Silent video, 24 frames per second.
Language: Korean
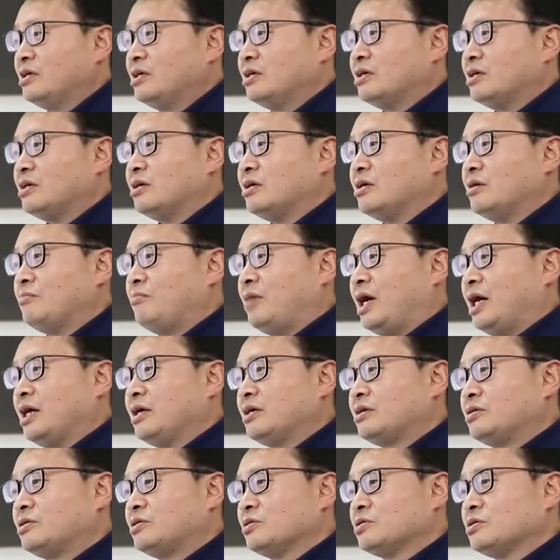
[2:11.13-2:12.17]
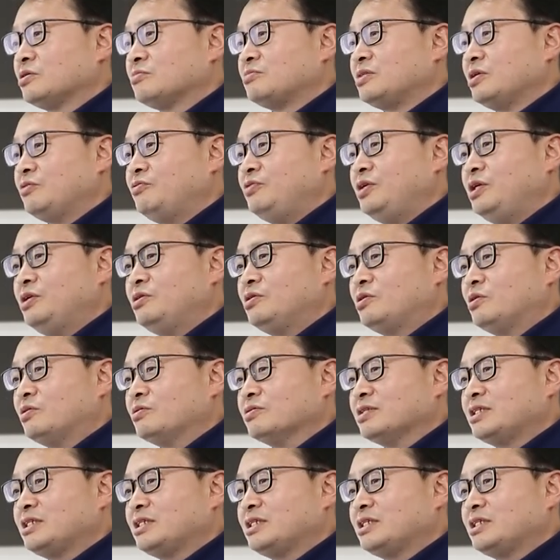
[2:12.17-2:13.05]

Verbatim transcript: 어, 마이크로소프트의 윈도우